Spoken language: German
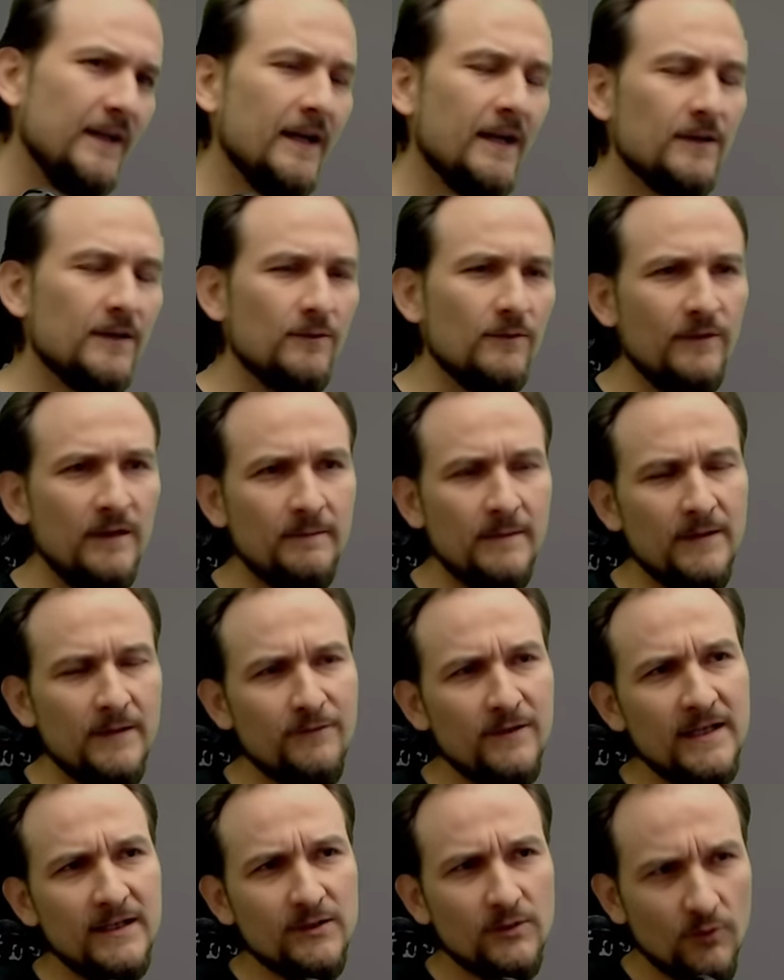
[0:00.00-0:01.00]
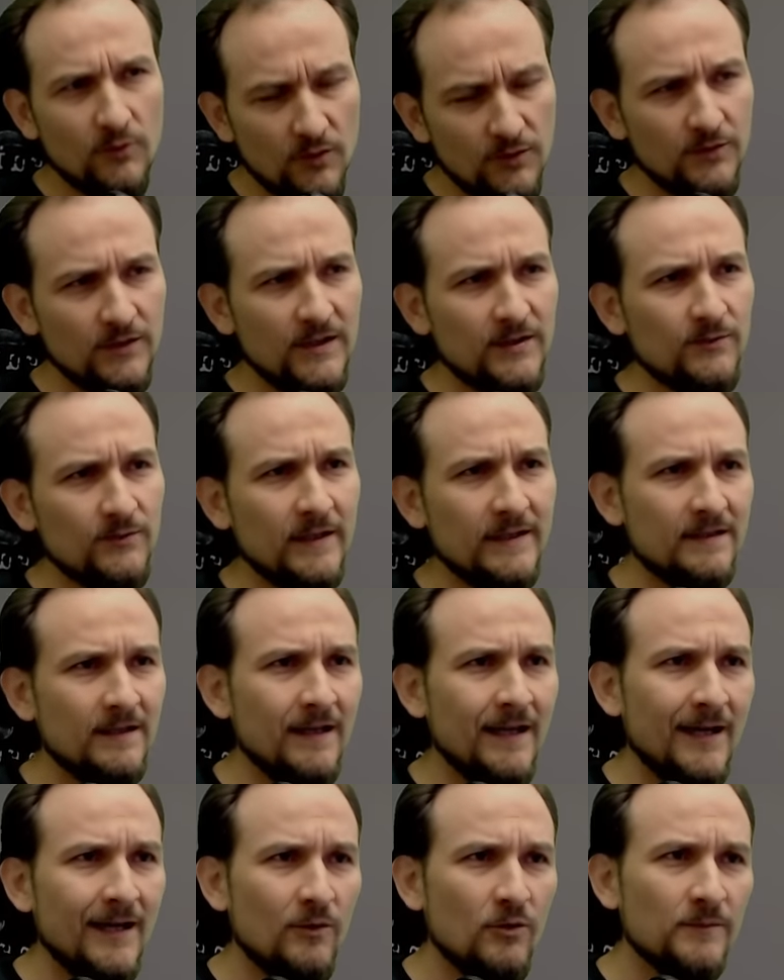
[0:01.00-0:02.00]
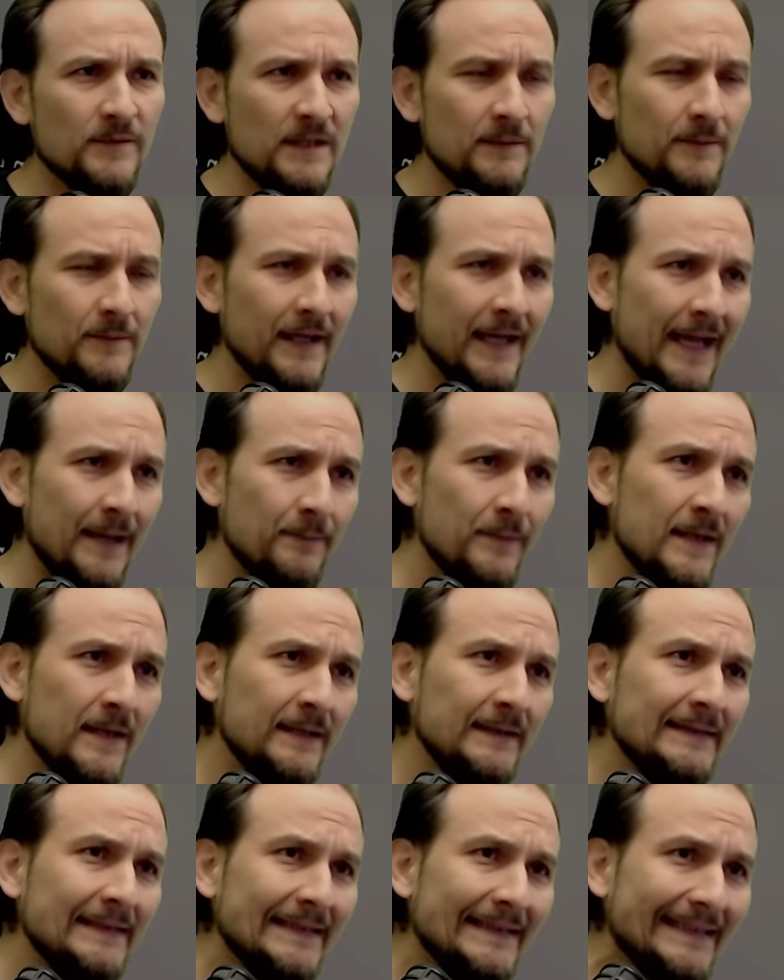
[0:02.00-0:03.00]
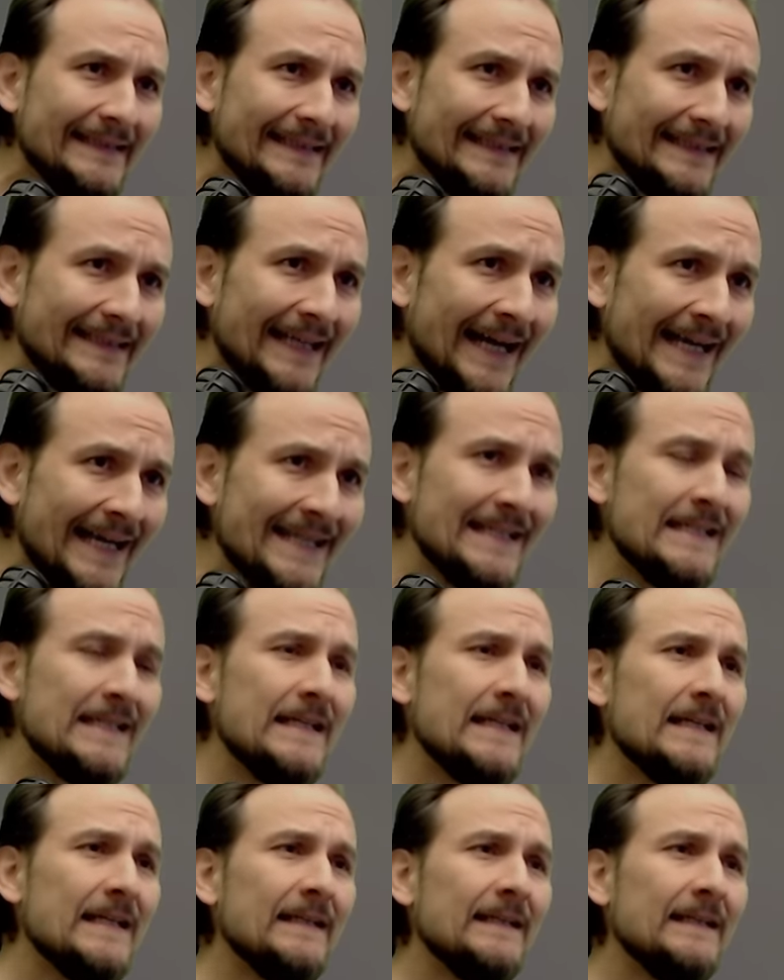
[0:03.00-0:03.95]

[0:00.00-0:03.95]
hat und weil man vielleicht doch noch nicht so ganz klarkommt im Game, dann